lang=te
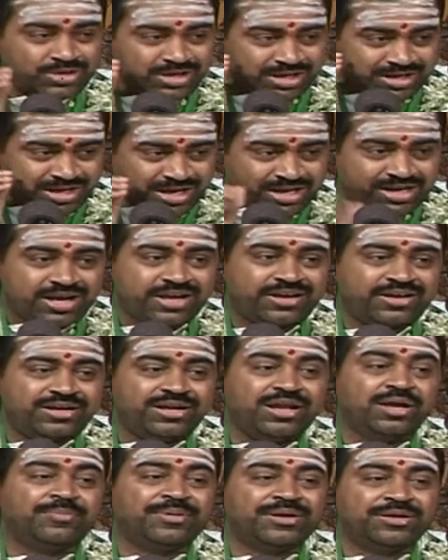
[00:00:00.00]

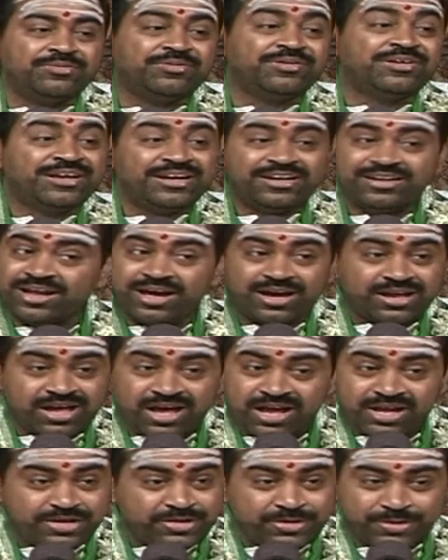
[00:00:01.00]
సూర్యనారాయణనే మనం
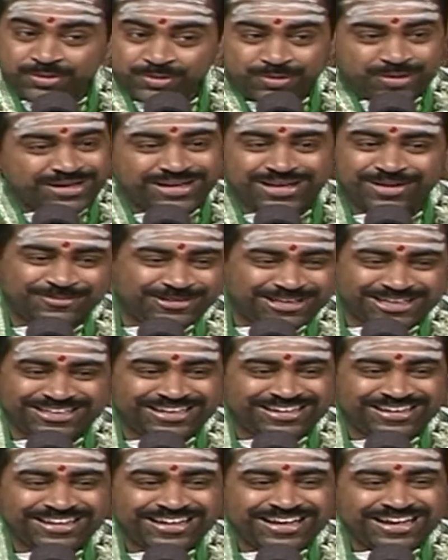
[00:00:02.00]
నారాయణుడు అన్నాం
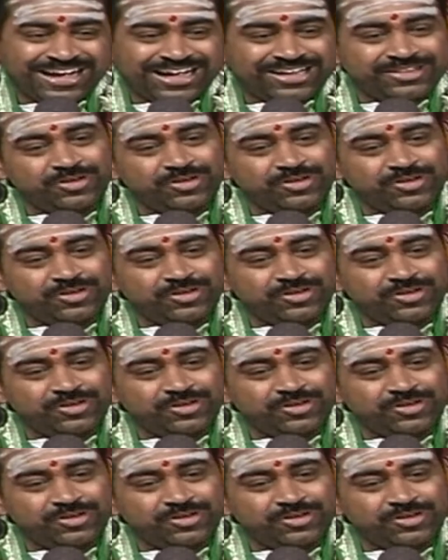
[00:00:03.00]
కదా